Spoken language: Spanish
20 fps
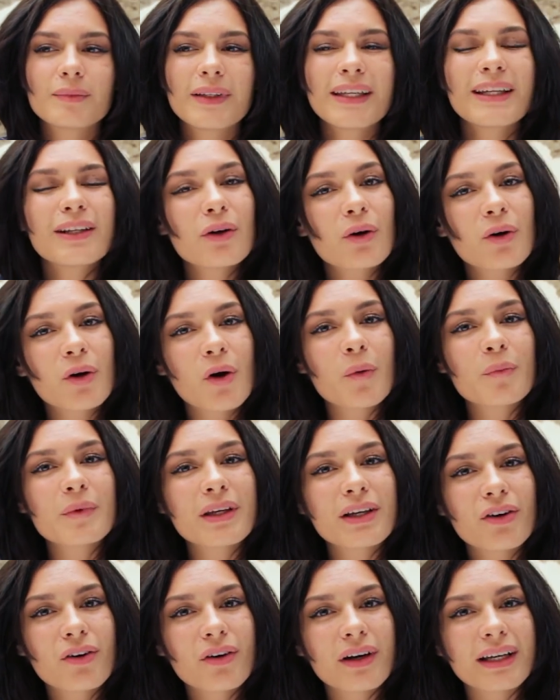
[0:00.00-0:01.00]
hilo
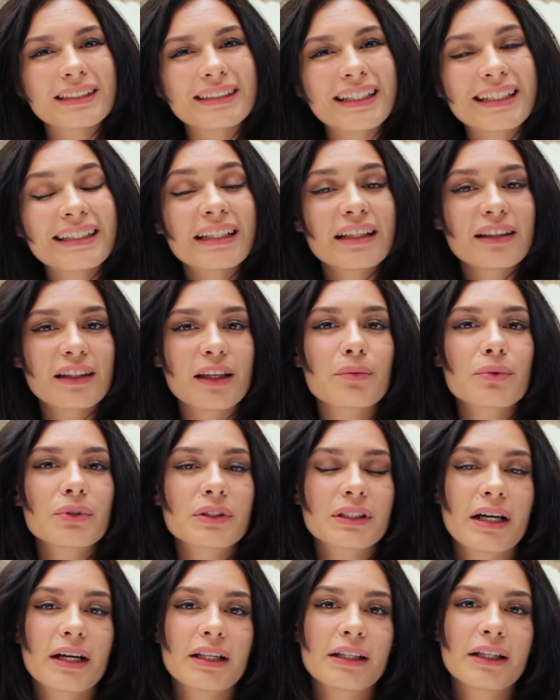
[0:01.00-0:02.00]
cómico que se intenta
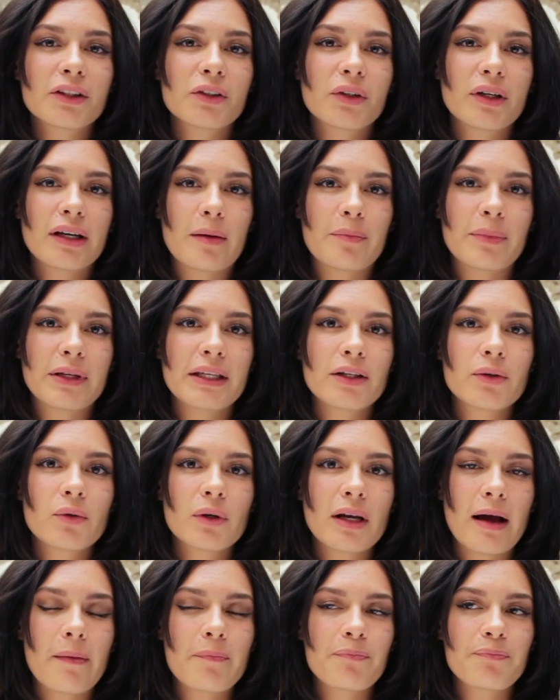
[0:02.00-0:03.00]
buscar dentro de la
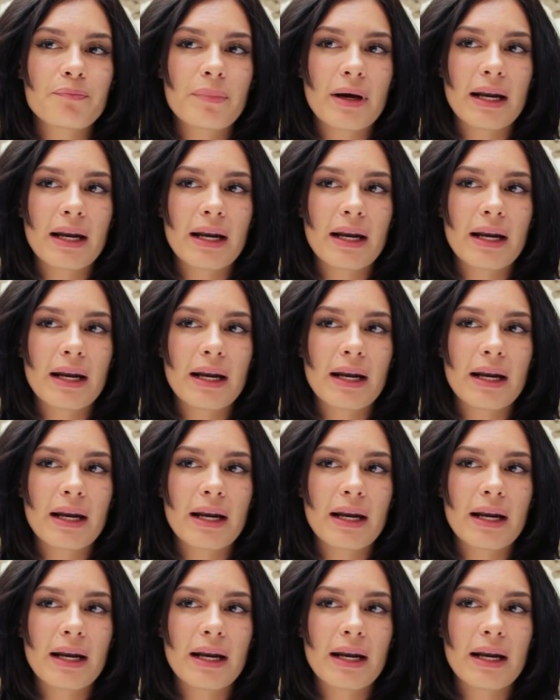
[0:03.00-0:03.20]
película